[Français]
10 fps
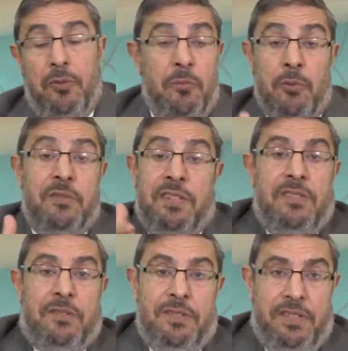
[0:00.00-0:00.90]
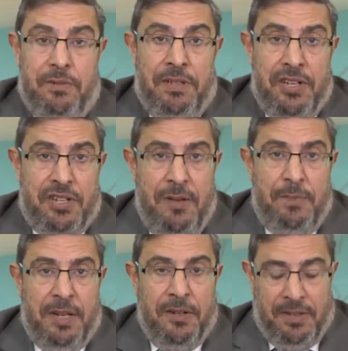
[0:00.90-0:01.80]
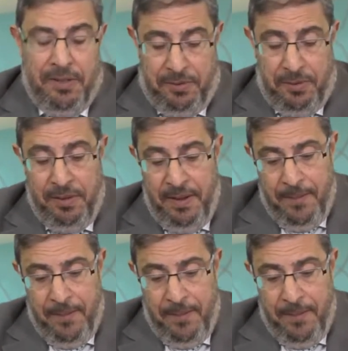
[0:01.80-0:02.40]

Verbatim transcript: Tout le monde sait ce que c'est une échelle, bien entendu,